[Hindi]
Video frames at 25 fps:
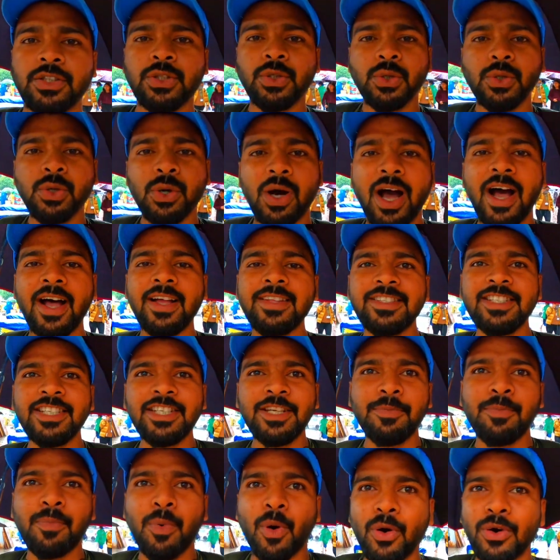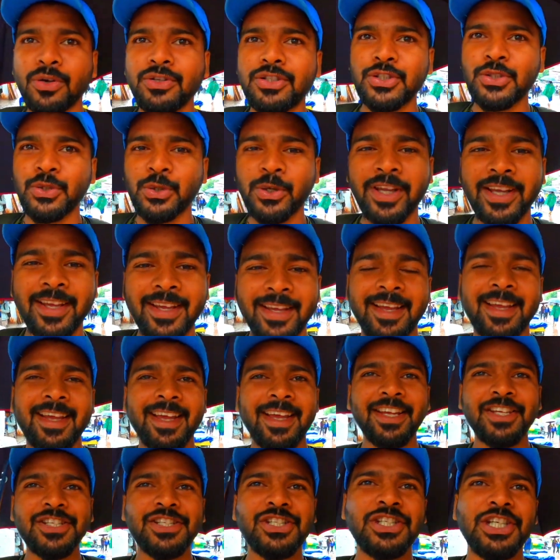तो हाँ जी पहुँच चुके
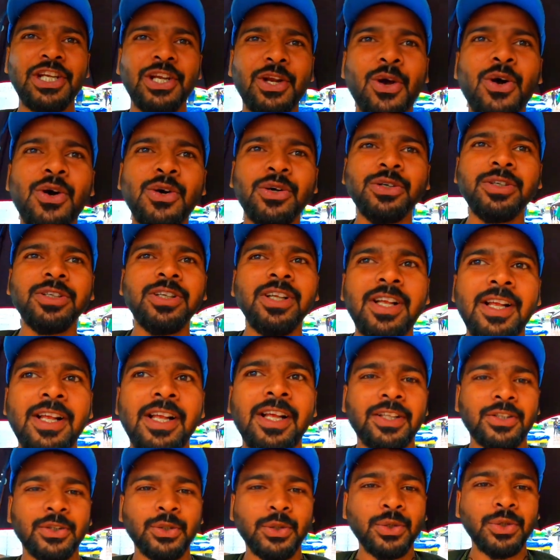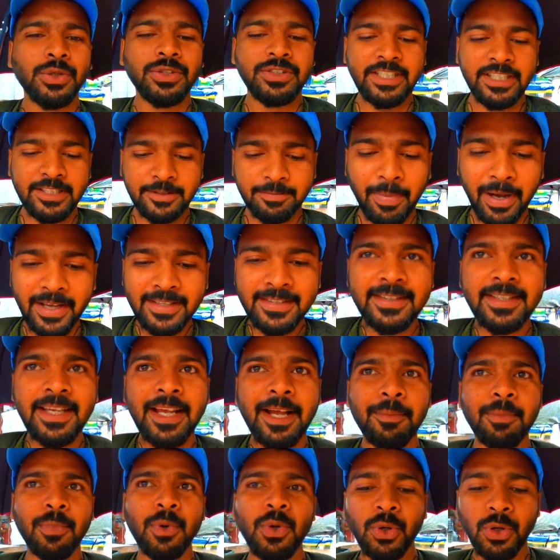हैं शिलोंग तो जिस बस
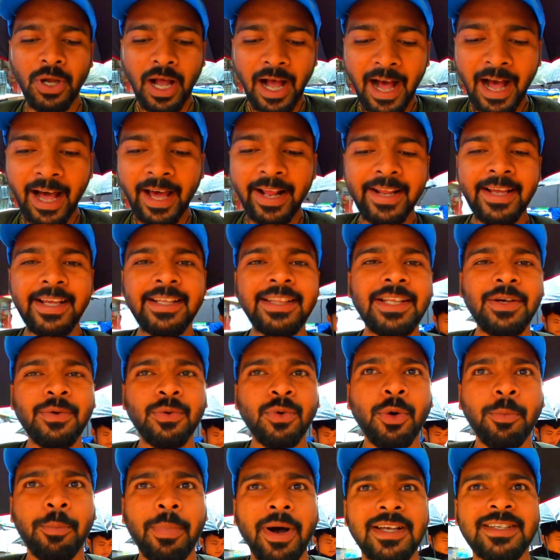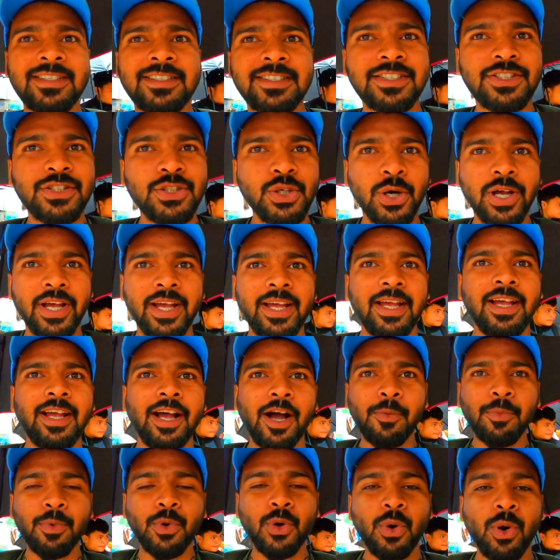से हम लोग आ रहे थे वो बस जो है
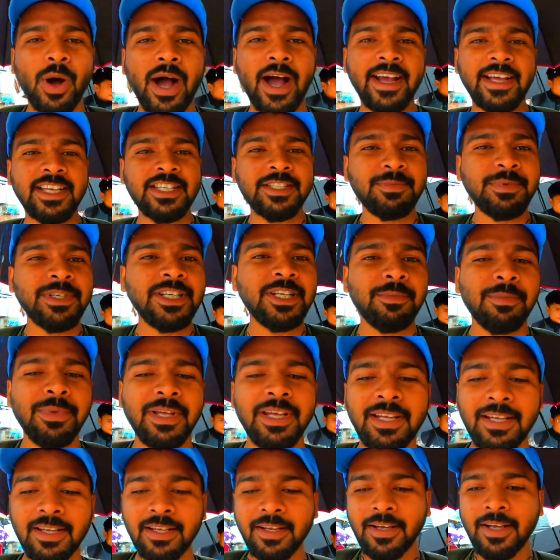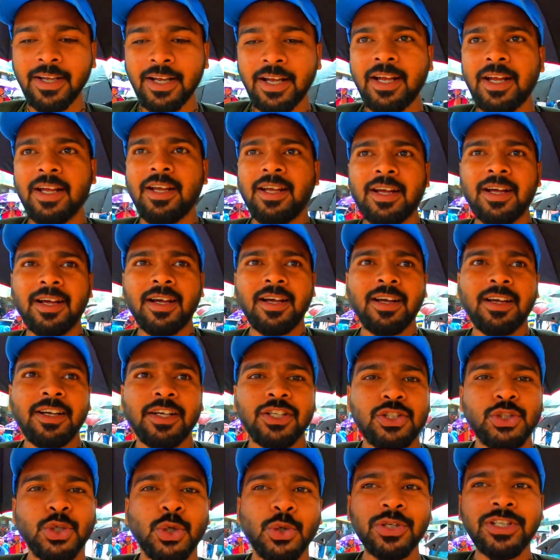हमको आई में
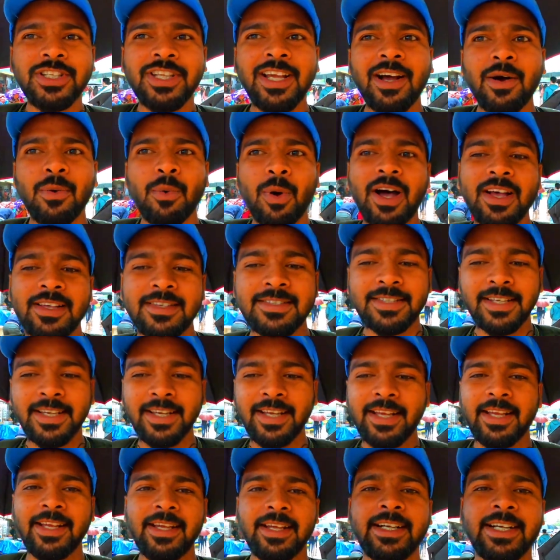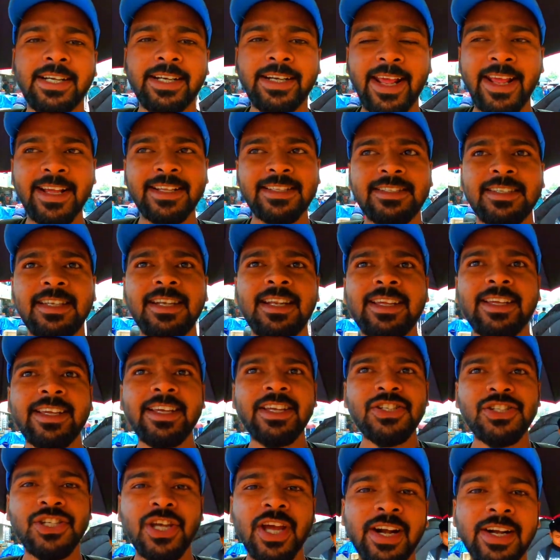छोड़ दिया वहाँ से एक टैक्सी
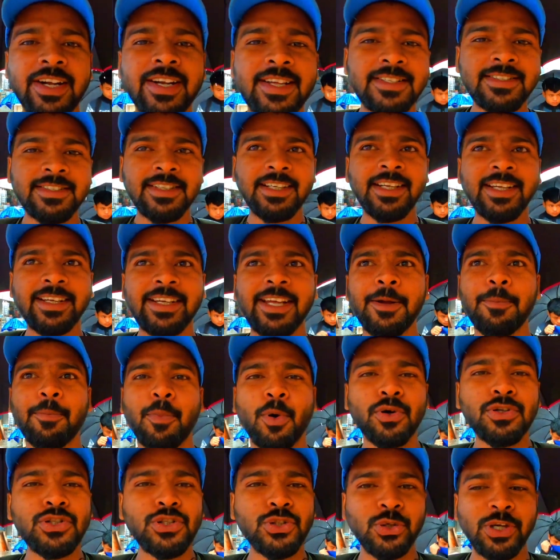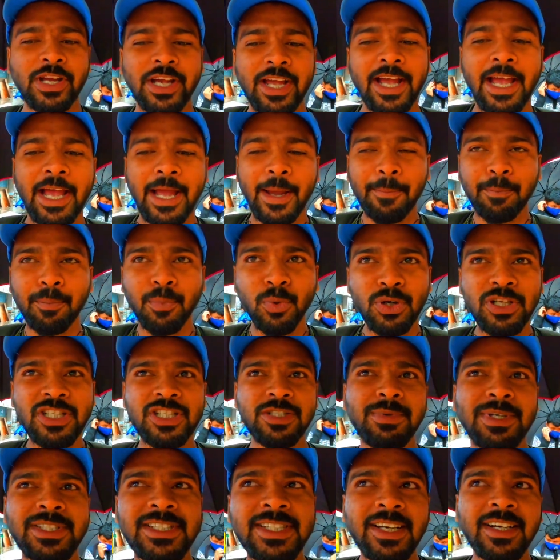लेके शेयर टैक्सी लेके पहुँच चुके हैं
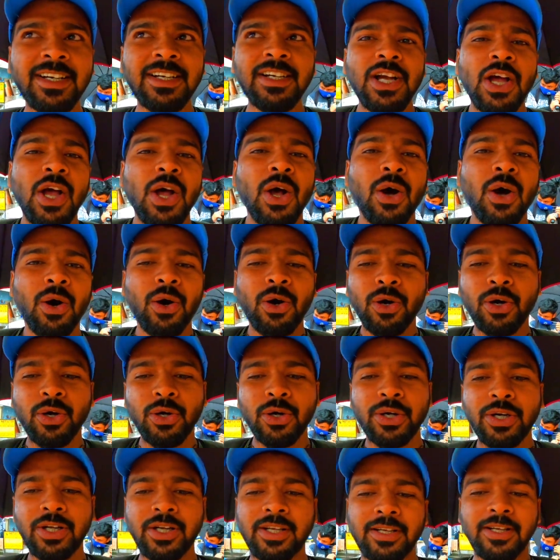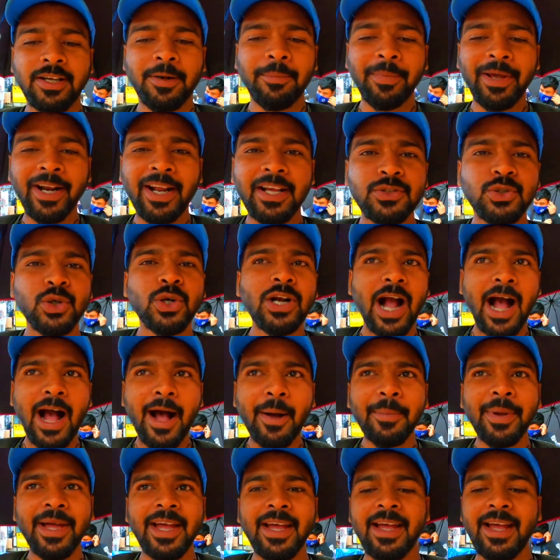पुलिस बाज़ार और मेरा जो
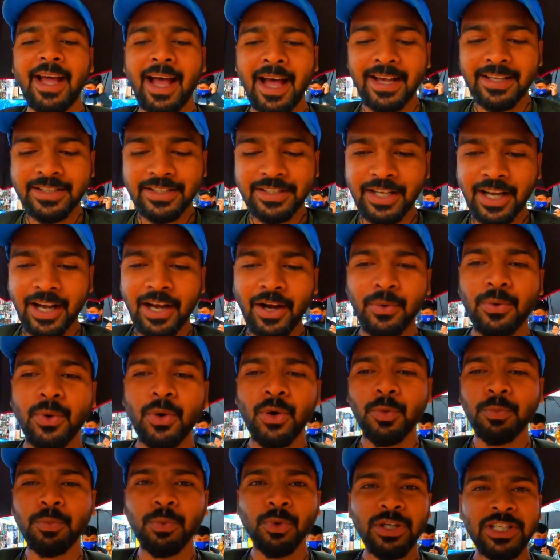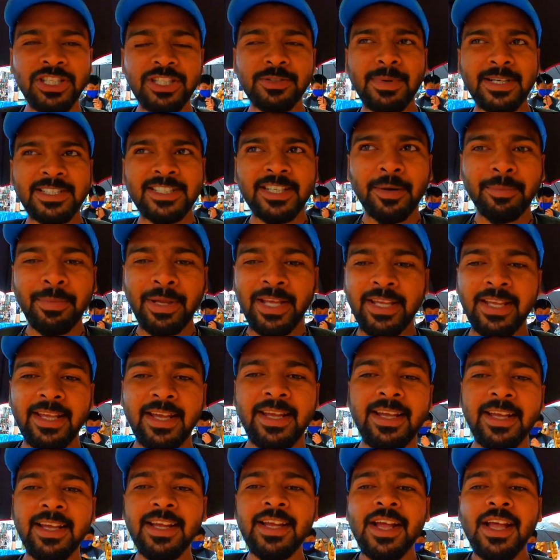काम है आज का वो पुलिस बाज़ार में ही
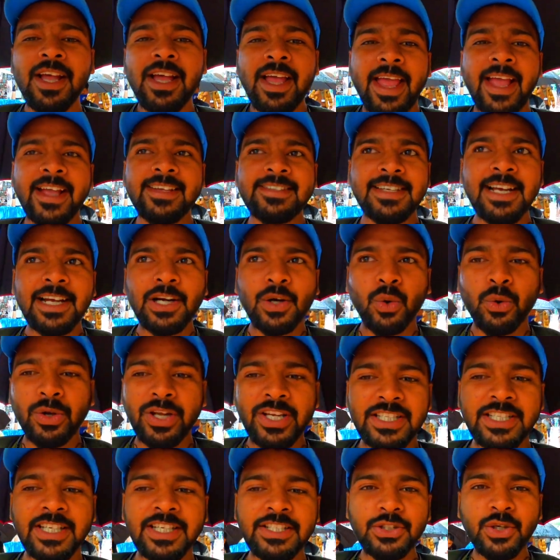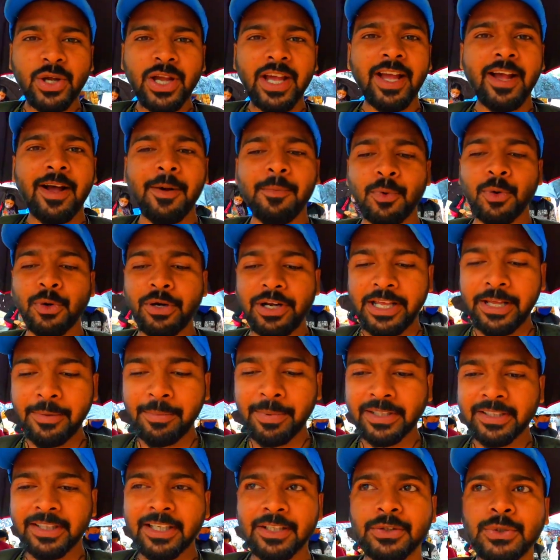है एग्जैक्ट लोकेशन जो है हमको नहीं
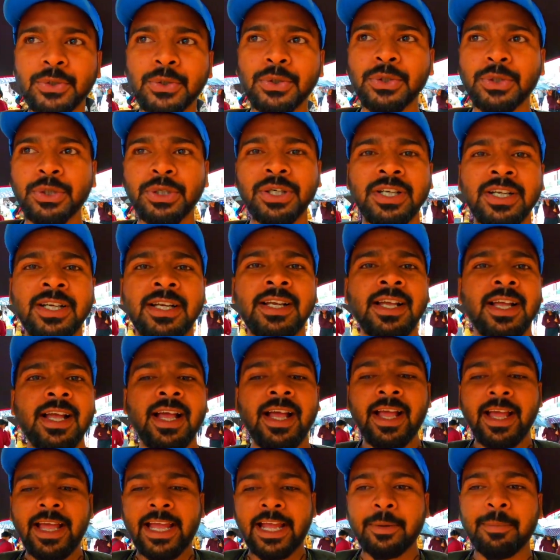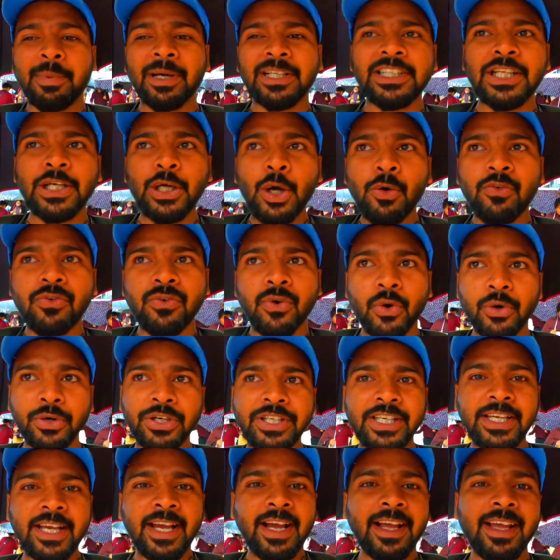पता तो एक बंदे को
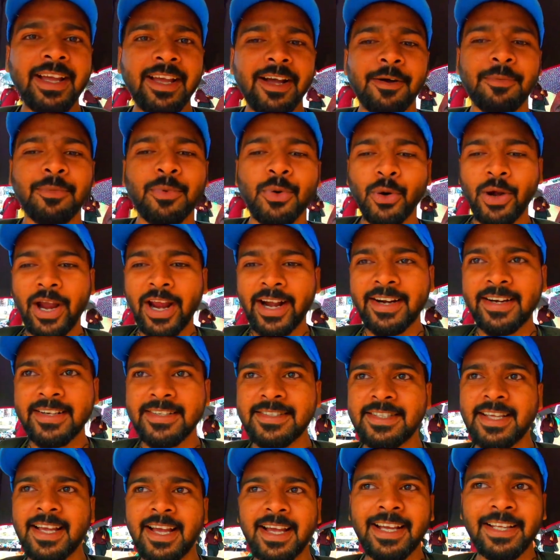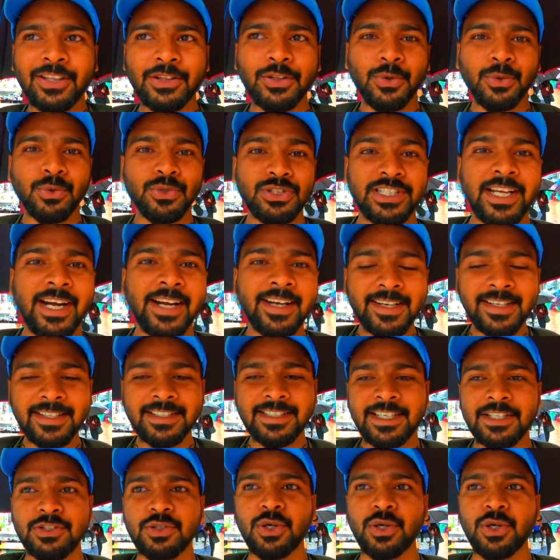फ़ोन किया है हमको एड्रेस दिया है तो उस एड्रेस